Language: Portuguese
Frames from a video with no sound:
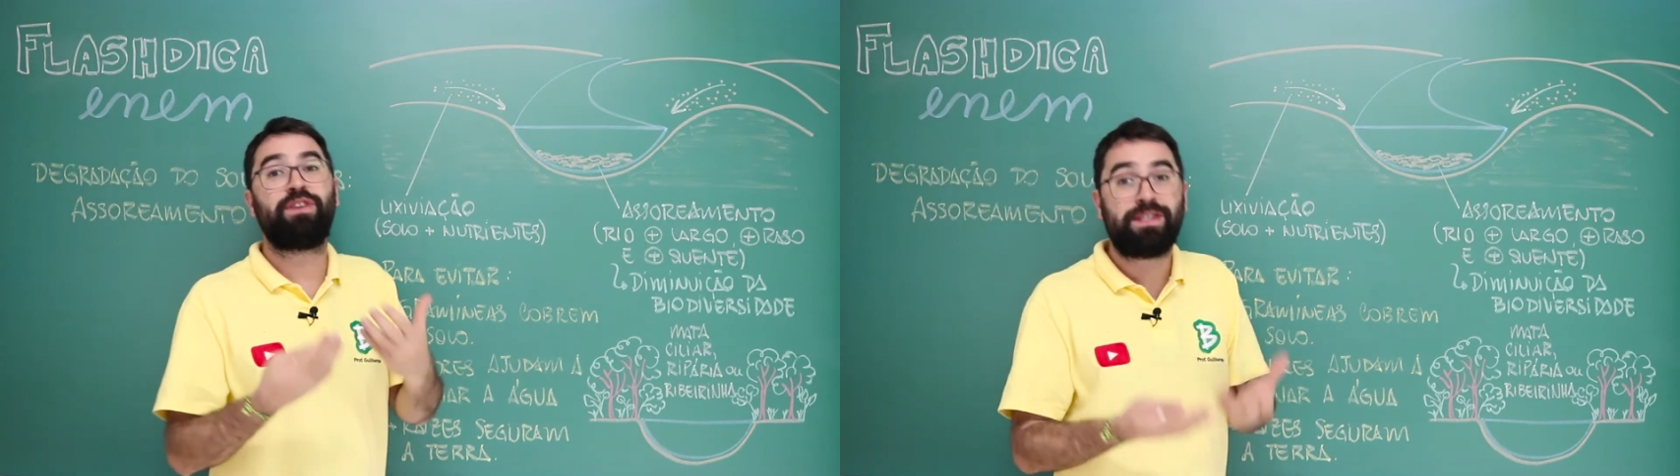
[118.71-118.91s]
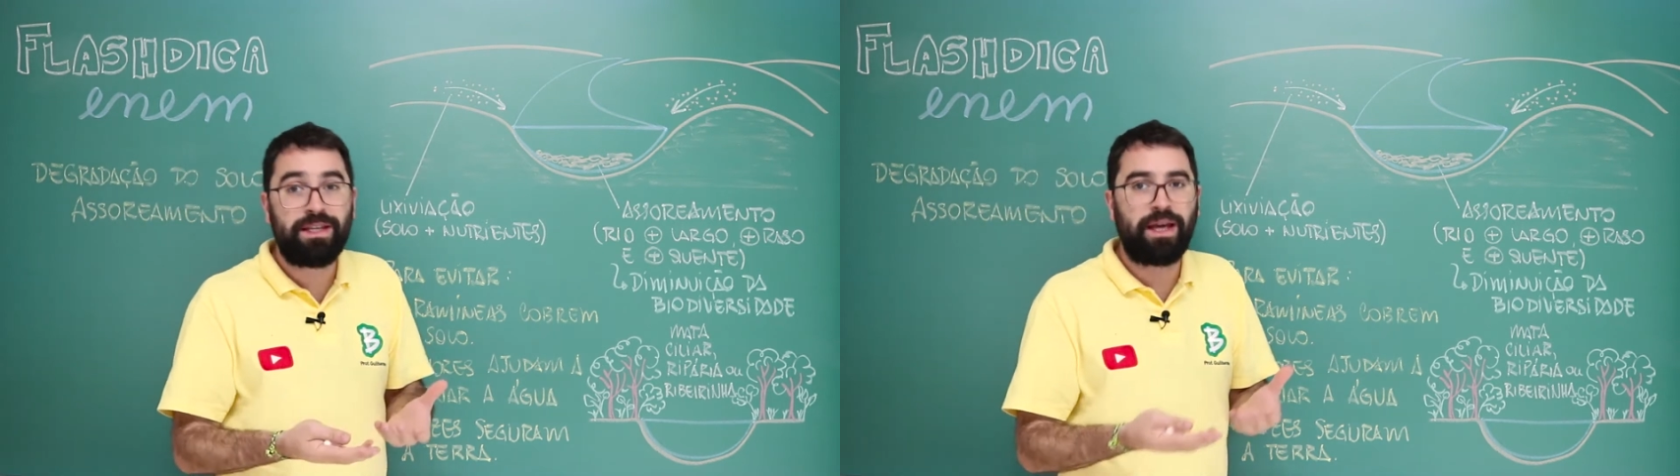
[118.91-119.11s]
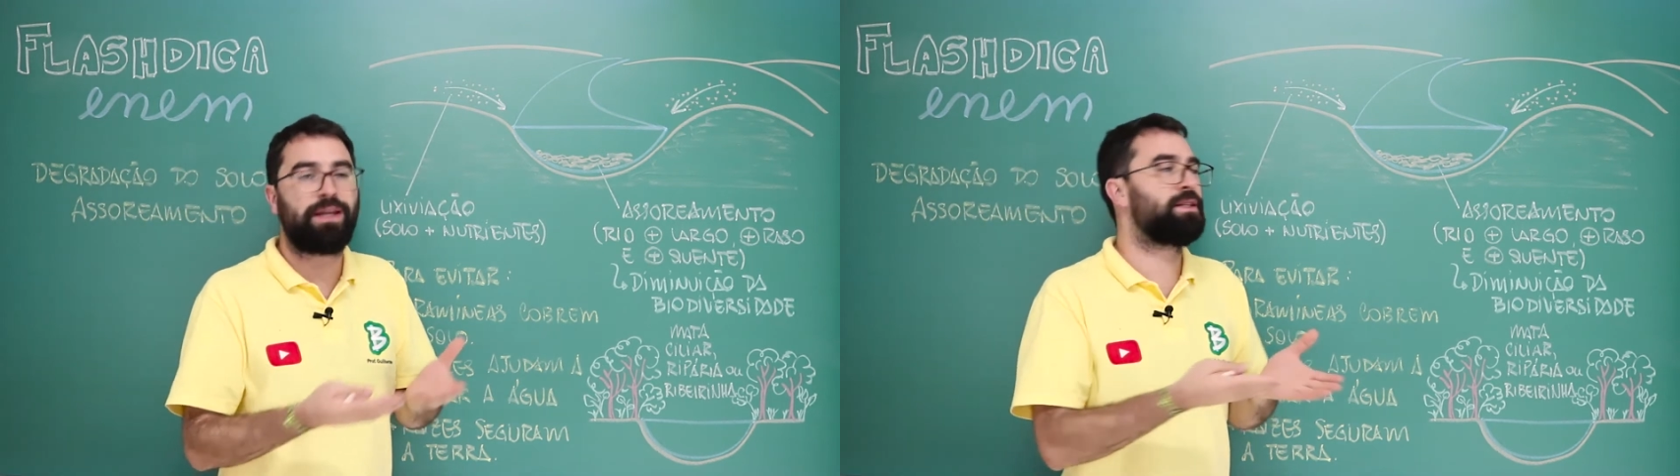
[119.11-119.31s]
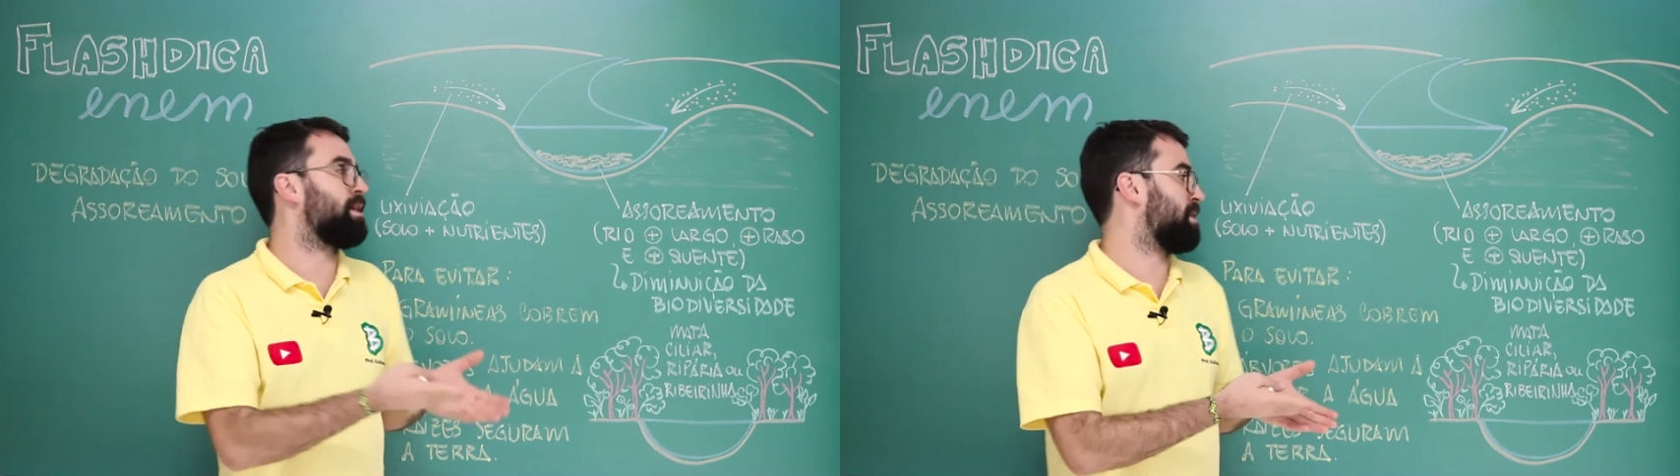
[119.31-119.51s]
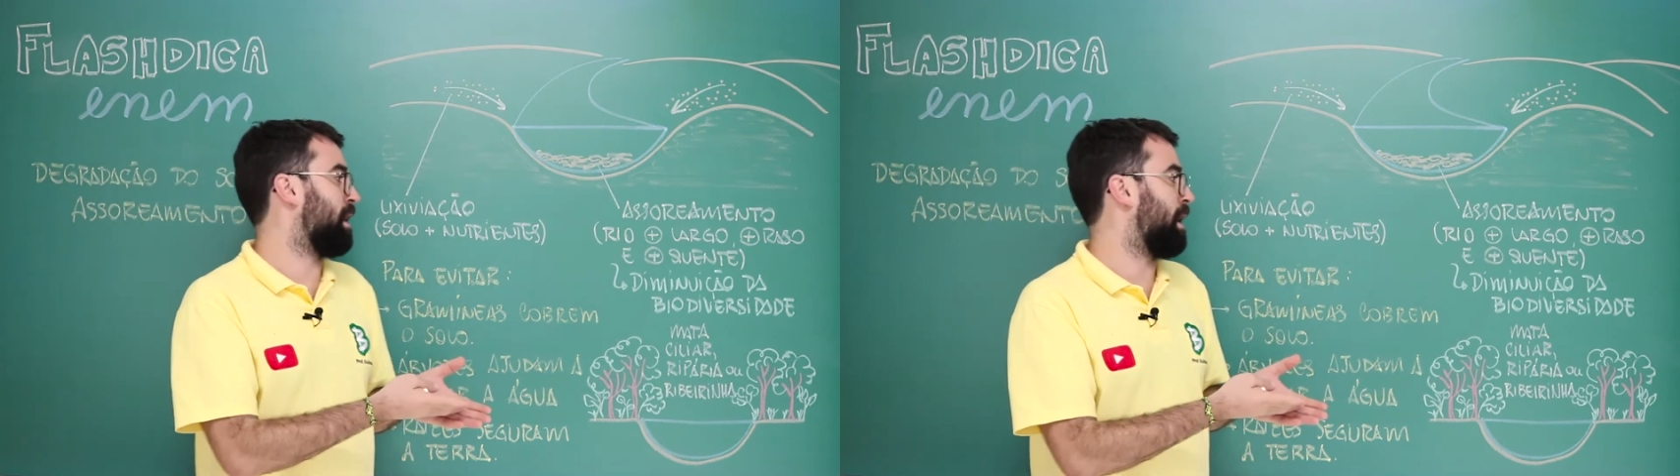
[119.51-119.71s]

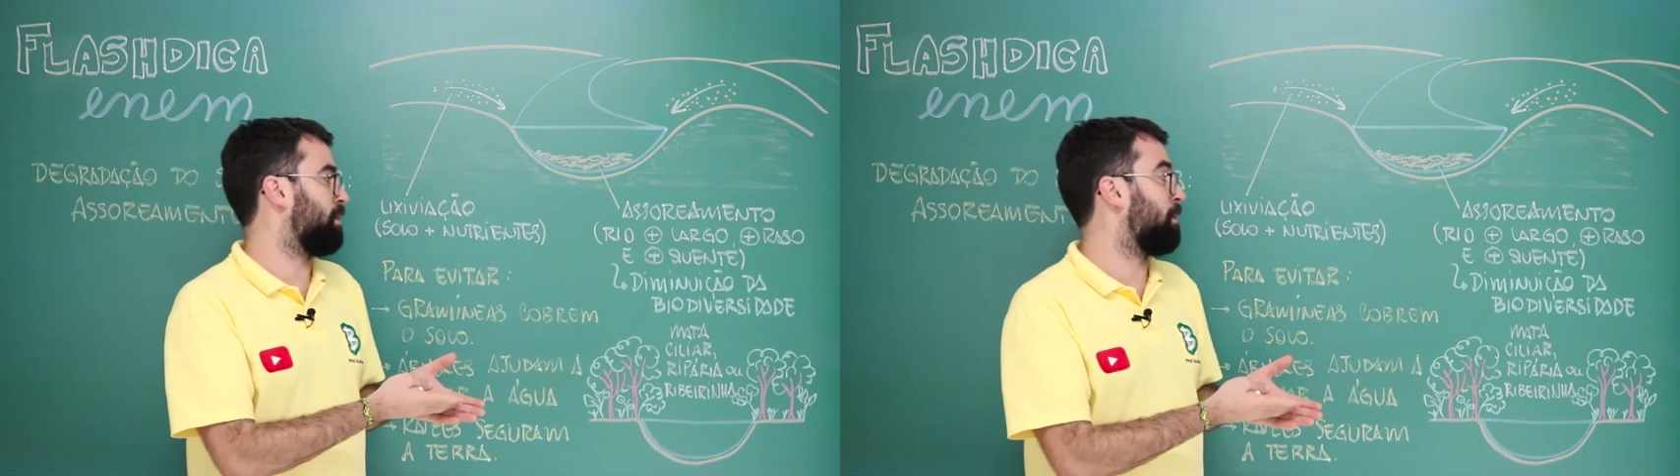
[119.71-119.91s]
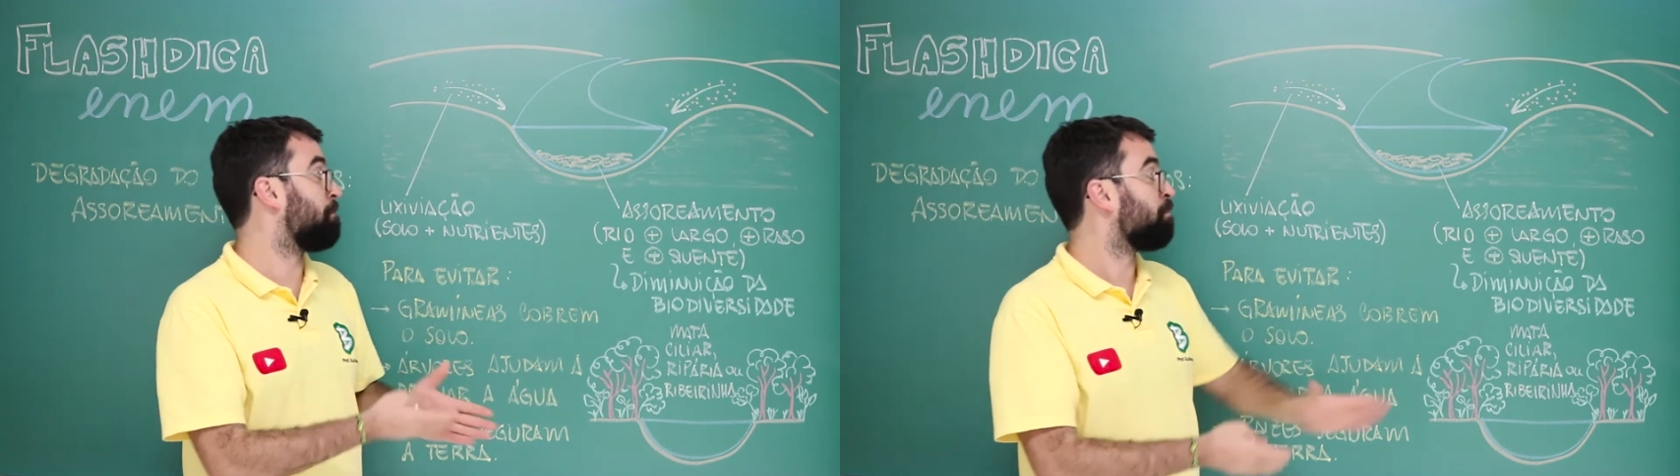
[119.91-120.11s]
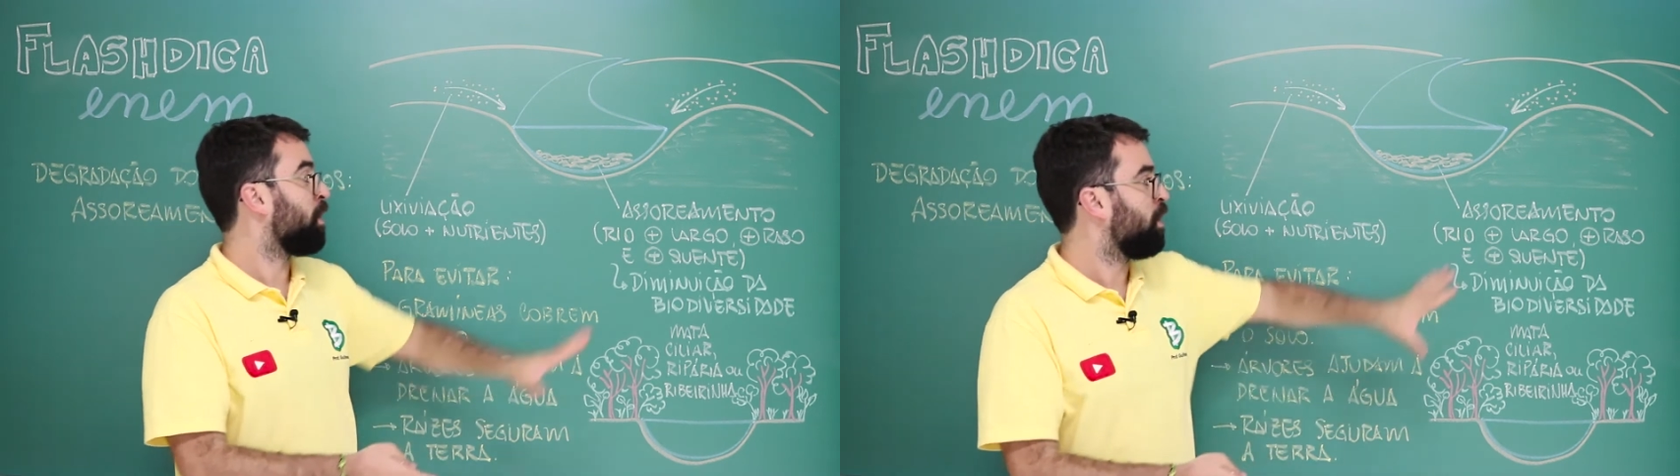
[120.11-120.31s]
eficiência essa água.